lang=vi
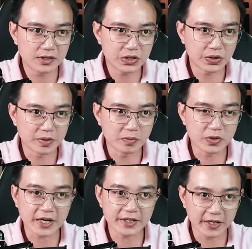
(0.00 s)
Rồi
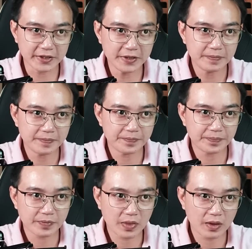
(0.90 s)
Boran giải thích.
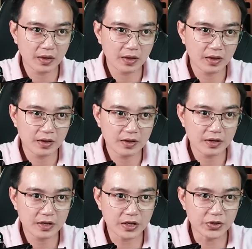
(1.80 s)

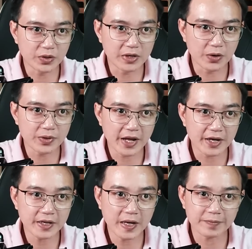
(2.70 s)
Cậu dùng đậu
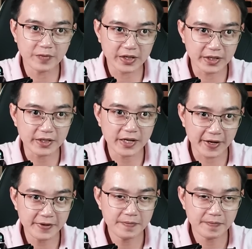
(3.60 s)
đen để làm vật dẫn
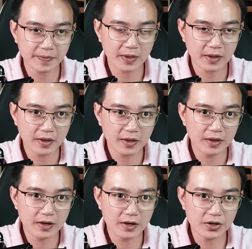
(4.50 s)
ngải.
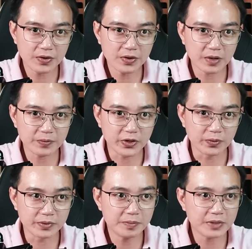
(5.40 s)
Nó có công
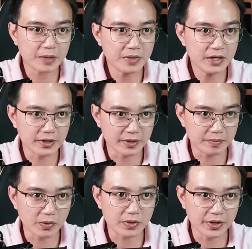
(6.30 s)
dụng giúp ta biết được
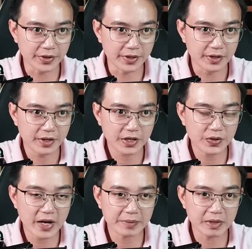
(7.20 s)
một người có
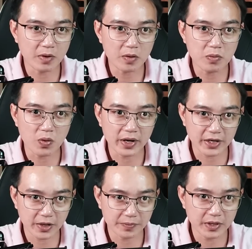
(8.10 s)
đang bị bỏ bùa hay
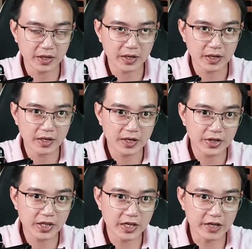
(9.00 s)
không,
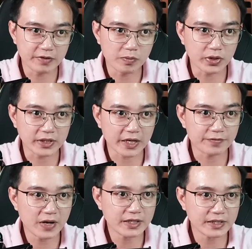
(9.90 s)
nhờ vào mùi tanh
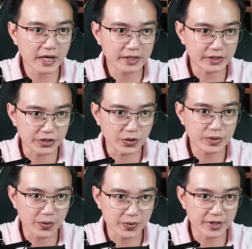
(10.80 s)
phát ra từ chỗ
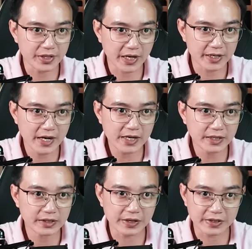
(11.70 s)
đầu được nhai nát
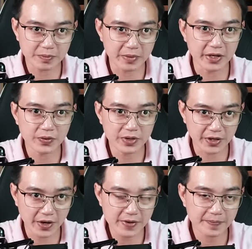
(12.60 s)
từ trong miệng của người
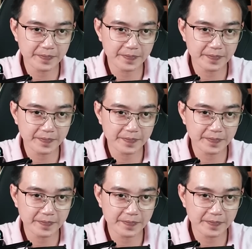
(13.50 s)
đó.